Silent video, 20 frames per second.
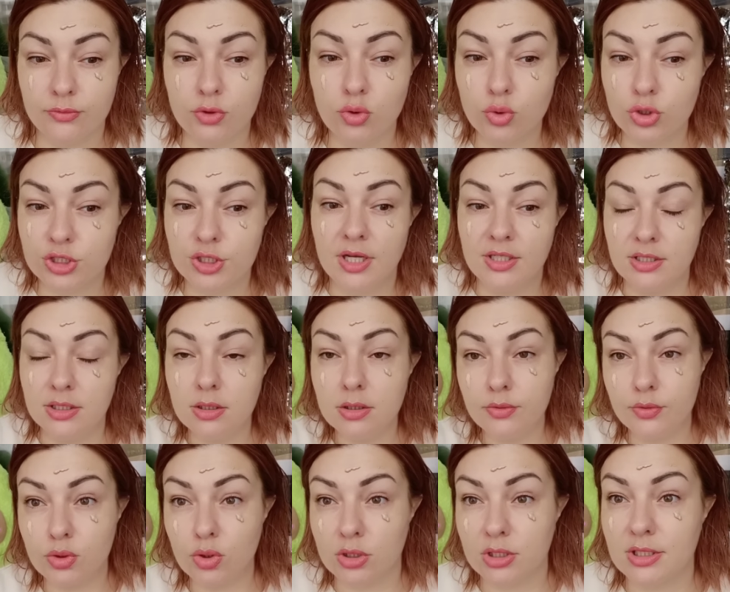В душ сходила,
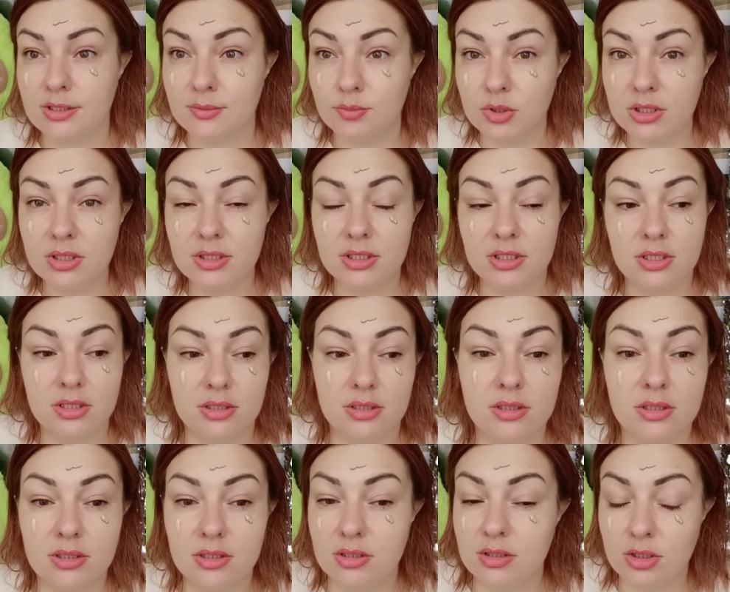все, она смылась,
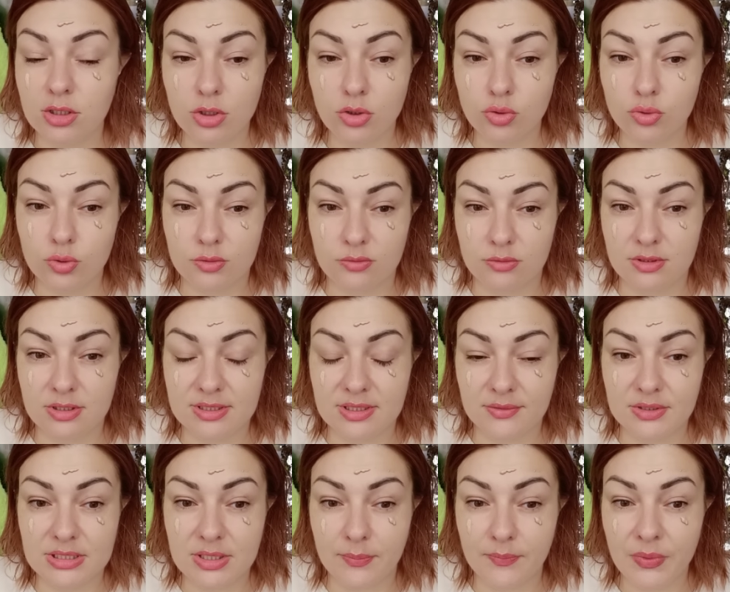э, не чувствовала
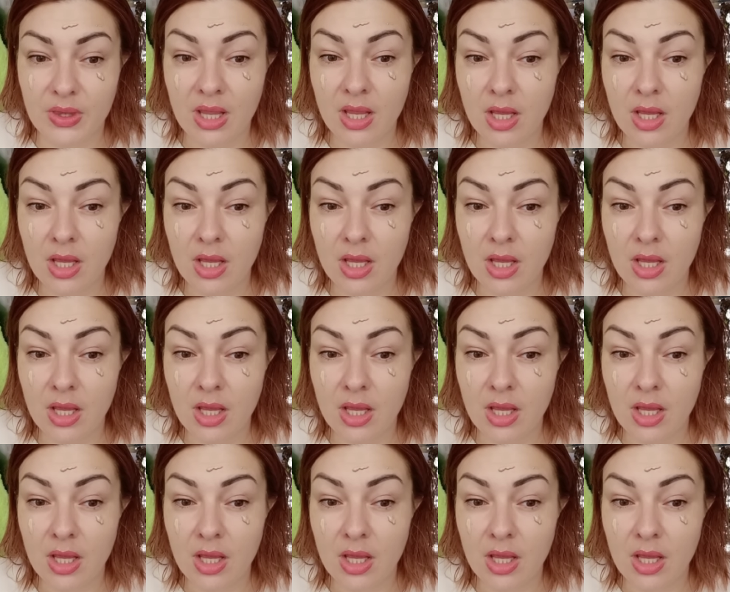совсем.